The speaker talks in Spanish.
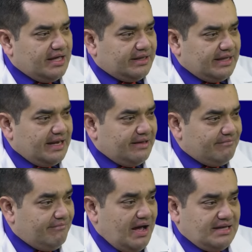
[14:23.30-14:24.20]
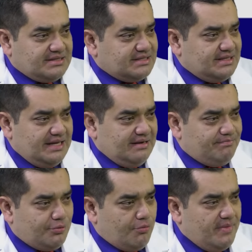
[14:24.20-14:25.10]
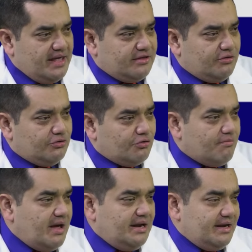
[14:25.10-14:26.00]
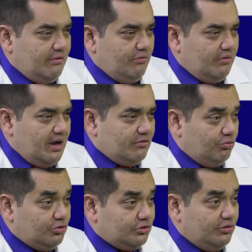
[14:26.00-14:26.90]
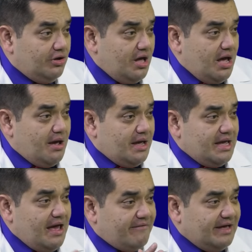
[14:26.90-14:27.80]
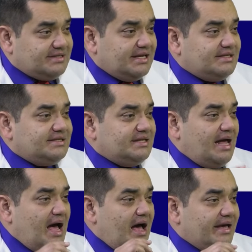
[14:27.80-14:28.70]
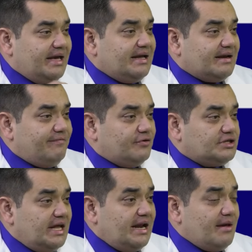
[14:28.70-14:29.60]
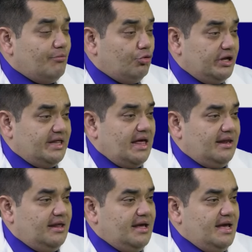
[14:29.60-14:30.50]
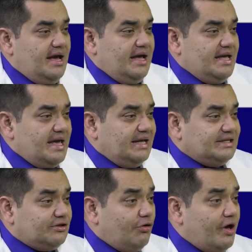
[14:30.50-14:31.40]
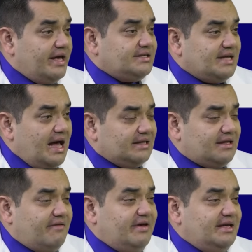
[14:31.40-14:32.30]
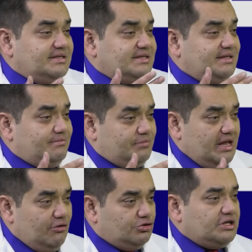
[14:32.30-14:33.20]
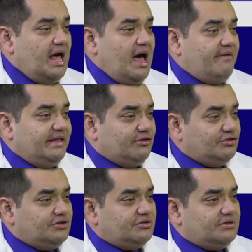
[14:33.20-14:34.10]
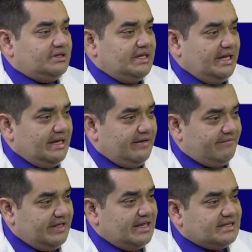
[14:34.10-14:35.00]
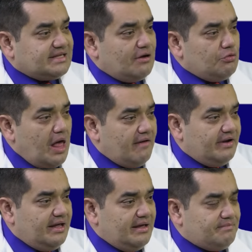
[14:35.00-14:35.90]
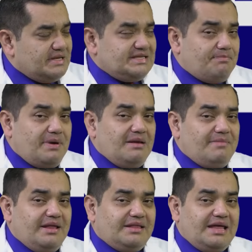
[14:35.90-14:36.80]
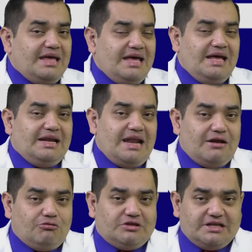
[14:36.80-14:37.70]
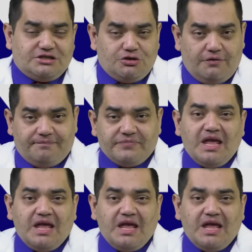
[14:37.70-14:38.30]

tienen más del promedio normal de un adulto. Sí y a veces hay que reforzar la inmunidad. Y esto es a través de los hábitos de vida saludable, principalmente la nutrición.